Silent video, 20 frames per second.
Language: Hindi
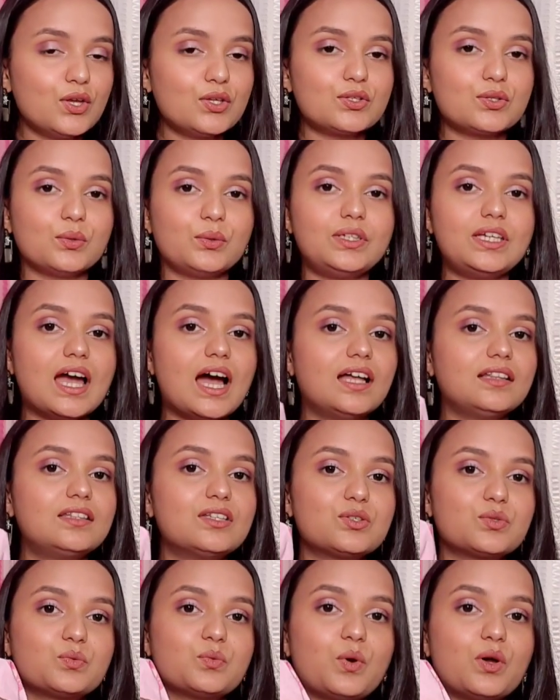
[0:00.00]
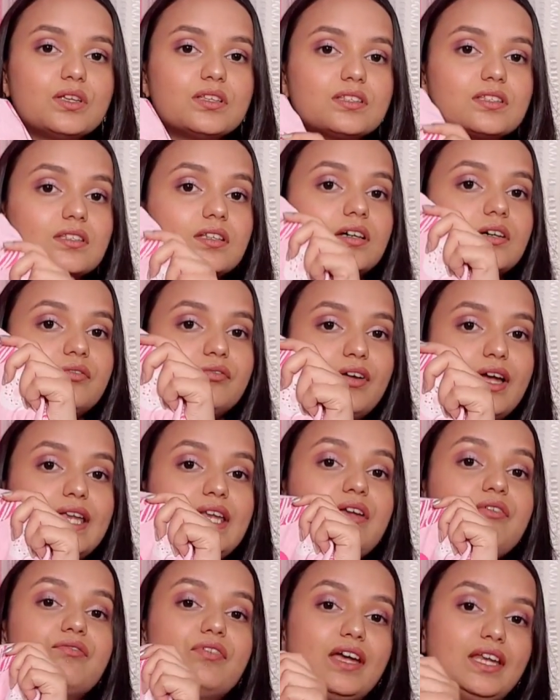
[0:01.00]
सो या दिस वॉज
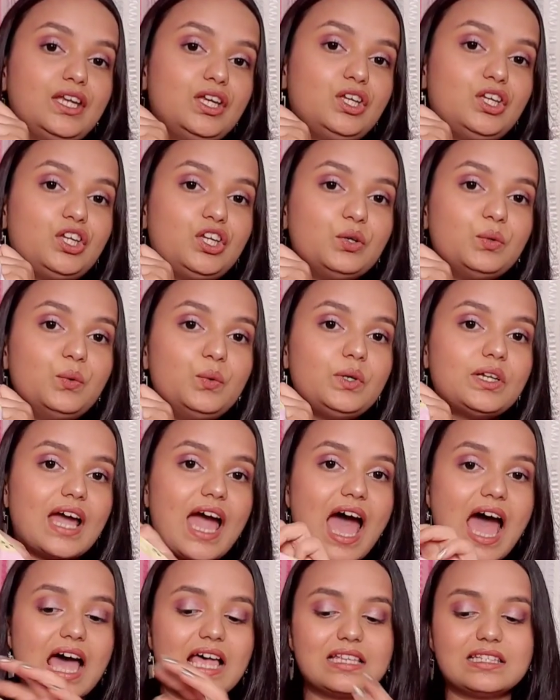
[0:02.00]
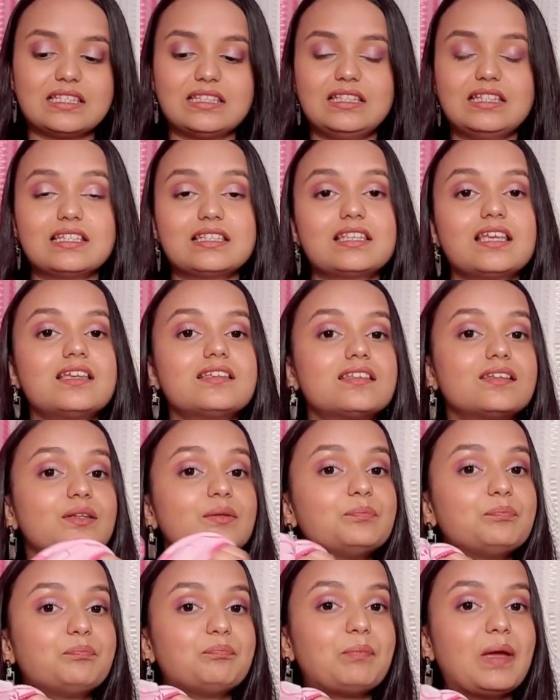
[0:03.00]
वेरी वेरी क्यूट एज दिस इज
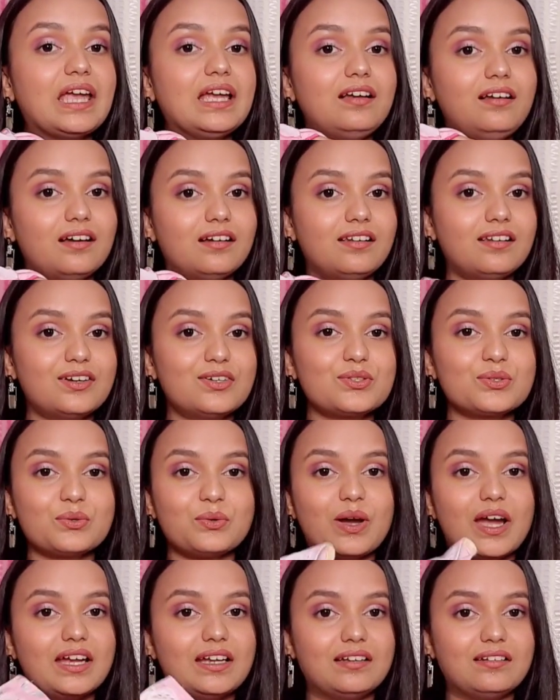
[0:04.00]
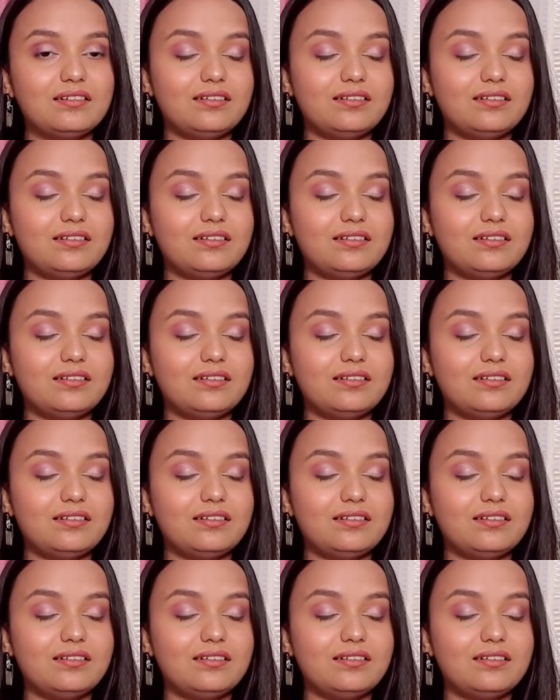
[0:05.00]
इन पिंक कलर सो आई